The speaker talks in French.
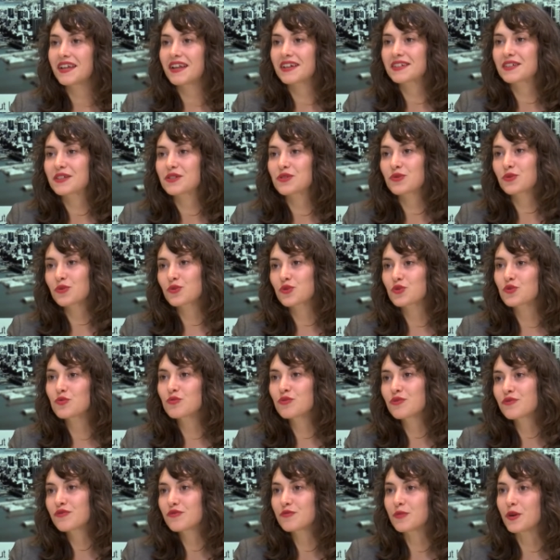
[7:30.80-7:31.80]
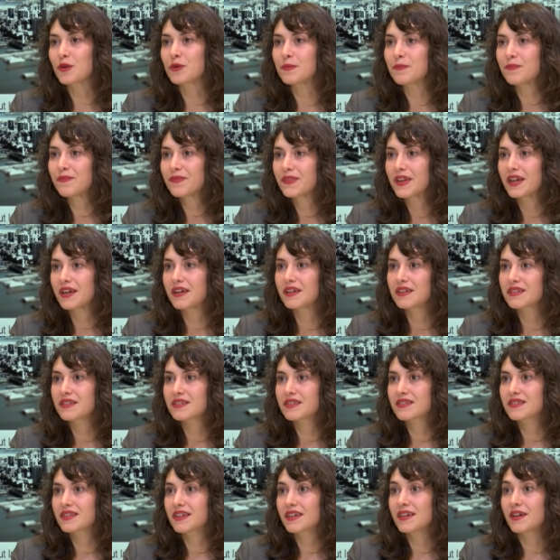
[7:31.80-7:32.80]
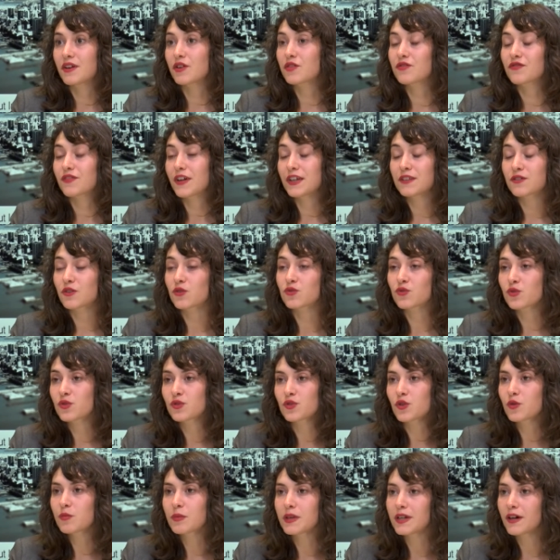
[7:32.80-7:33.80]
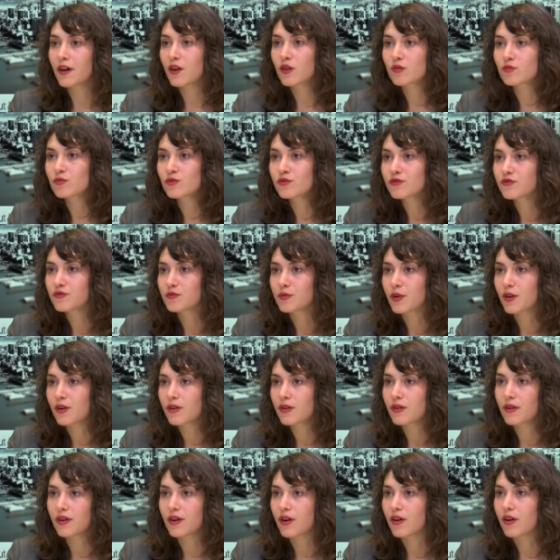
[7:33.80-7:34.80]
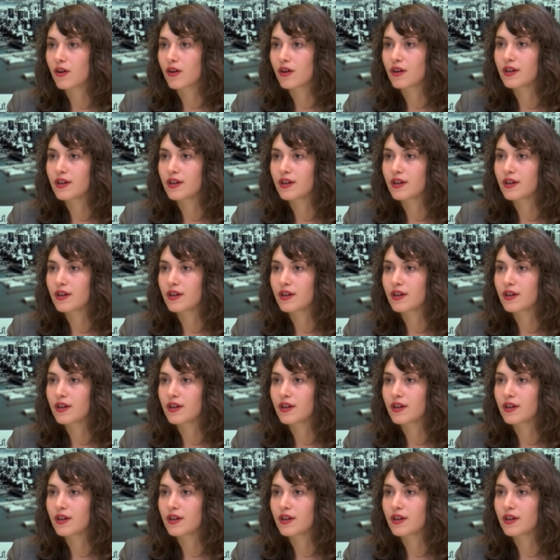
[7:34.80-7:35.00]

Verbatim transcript: la question du mouvement. Ah. C'est en fait quand on se met en mouvement, euh,